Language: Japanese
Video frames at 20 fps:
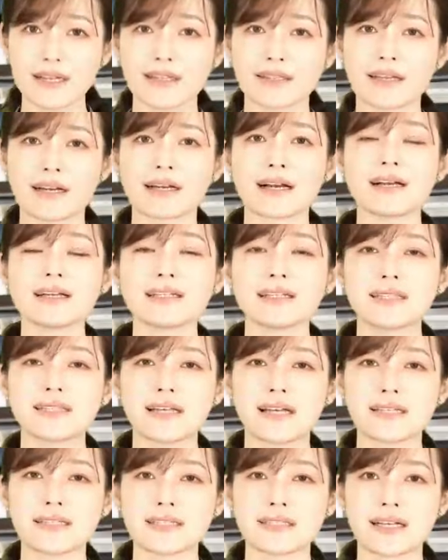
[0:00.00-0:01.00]
高市
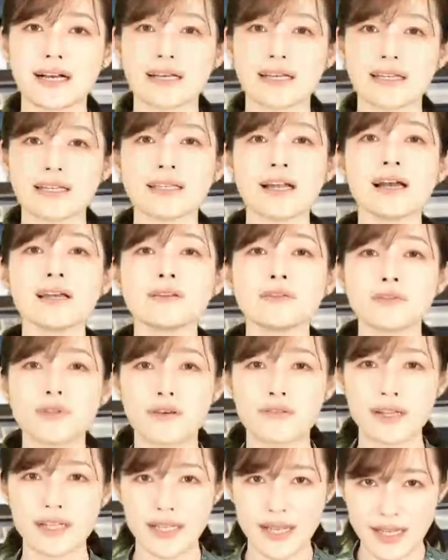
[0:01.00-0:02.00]
さんしかいないので
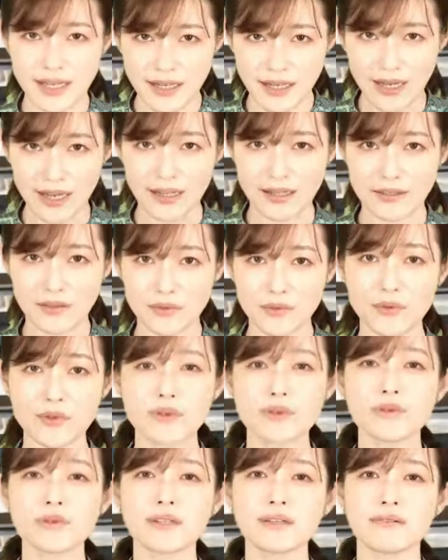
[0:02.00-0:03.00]
はないかという
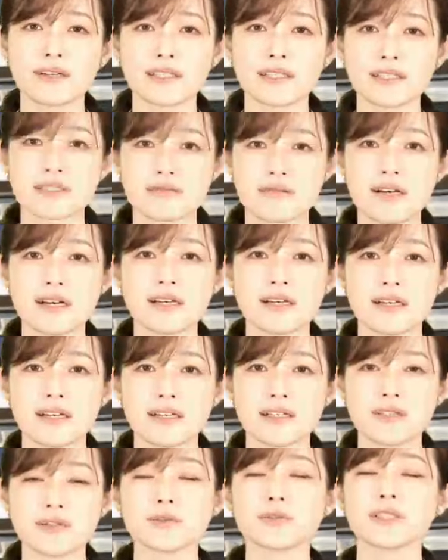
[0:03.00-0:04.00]
ふうに私は
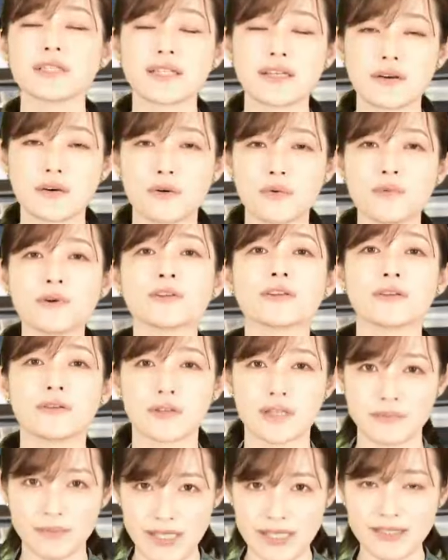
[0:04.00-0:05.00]
正直思ってお
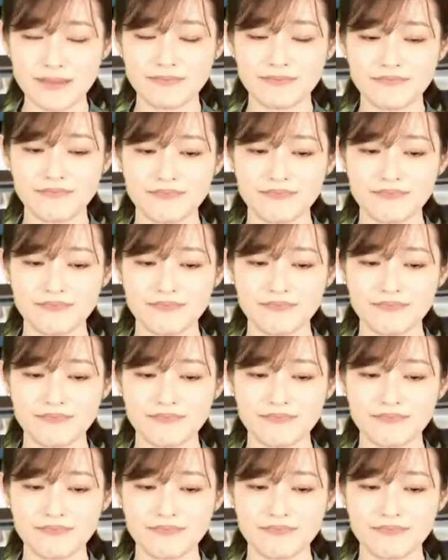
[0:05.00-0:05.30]
ります。